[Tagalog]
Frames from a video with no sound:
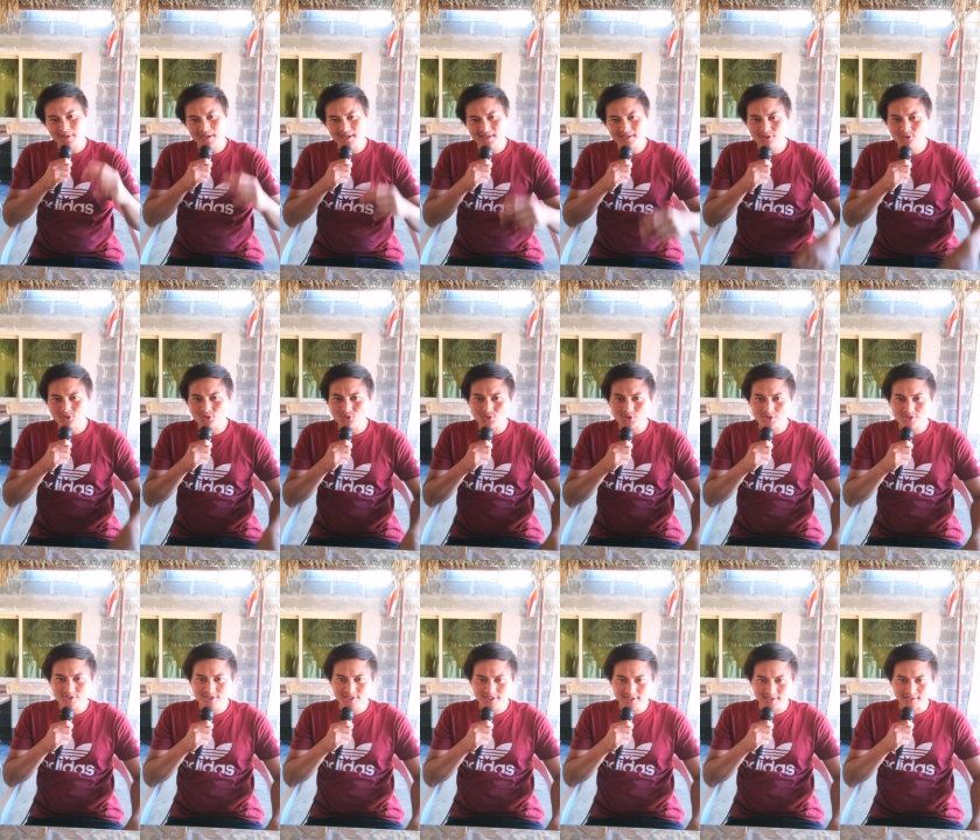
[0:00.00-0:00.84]
ba
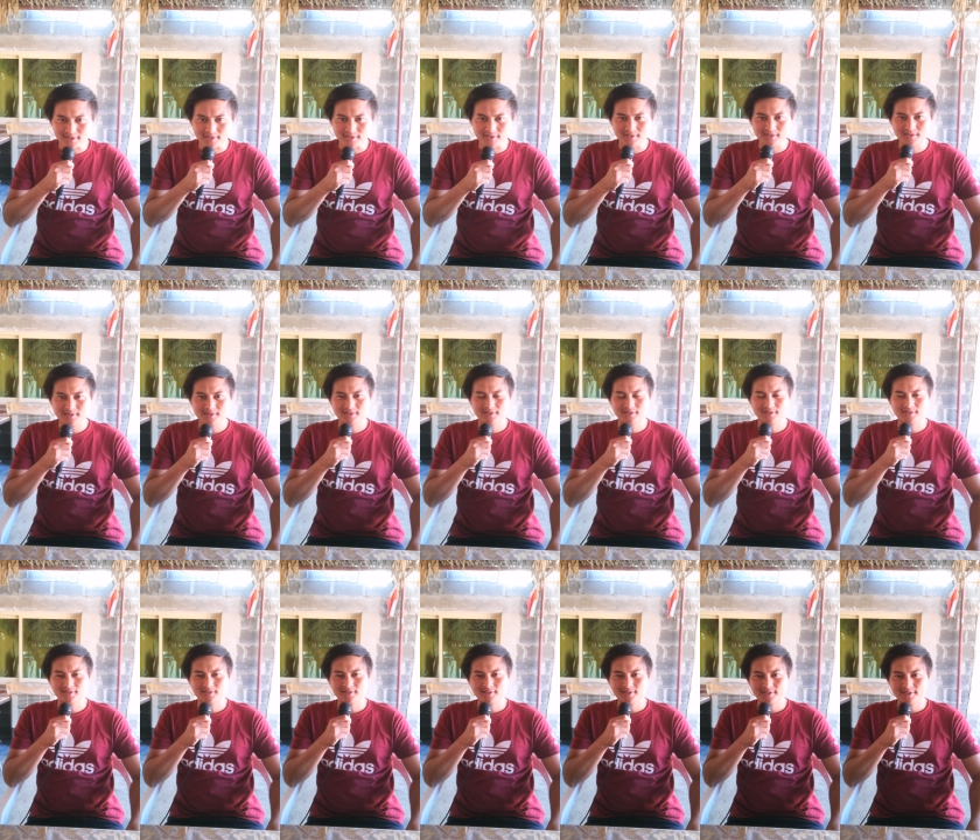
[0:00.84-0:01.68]
nag-origin
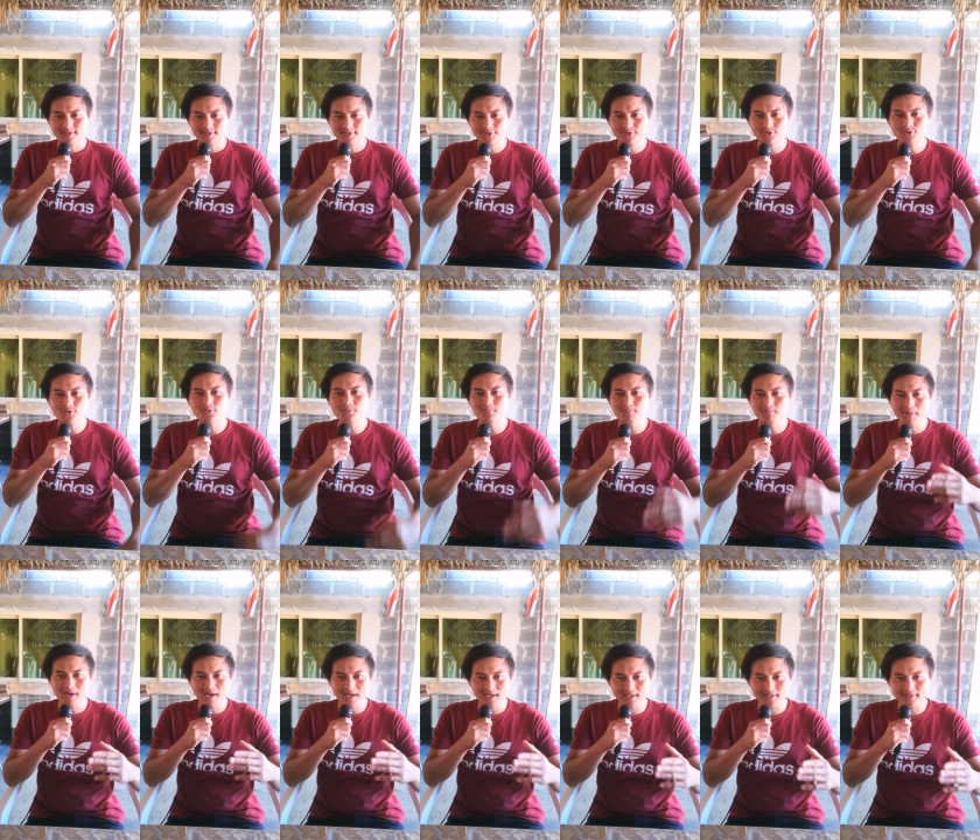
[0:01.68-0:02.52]
itong
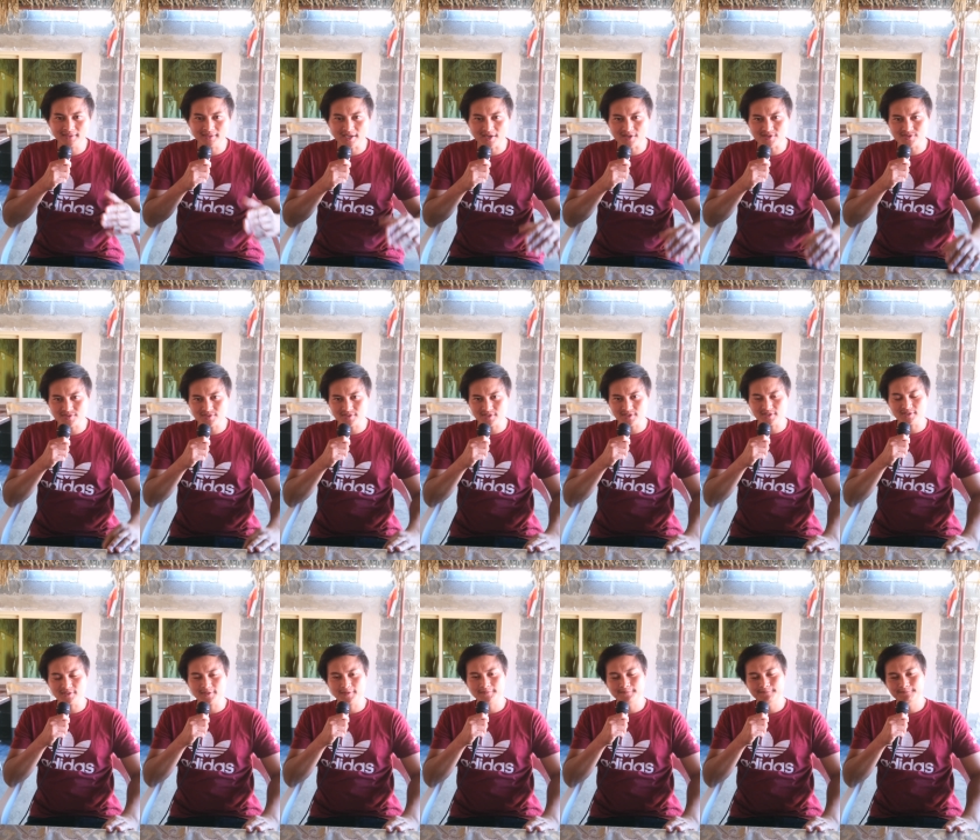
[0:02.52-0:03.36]
Valentine's
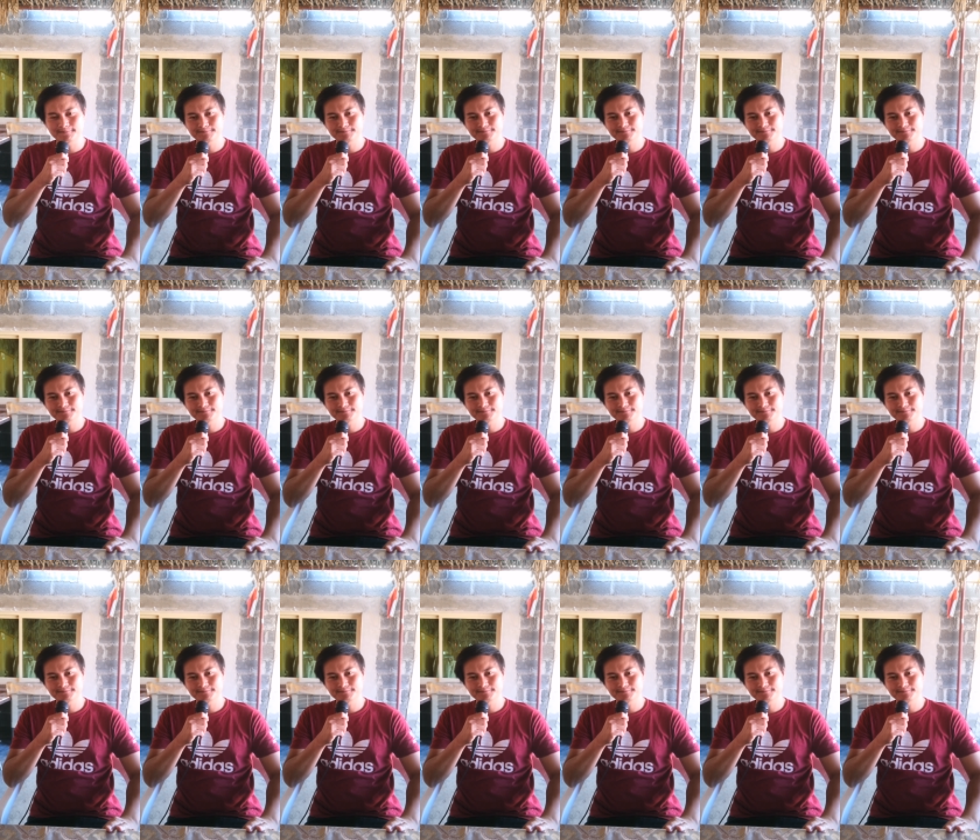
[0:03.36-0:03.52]
Day?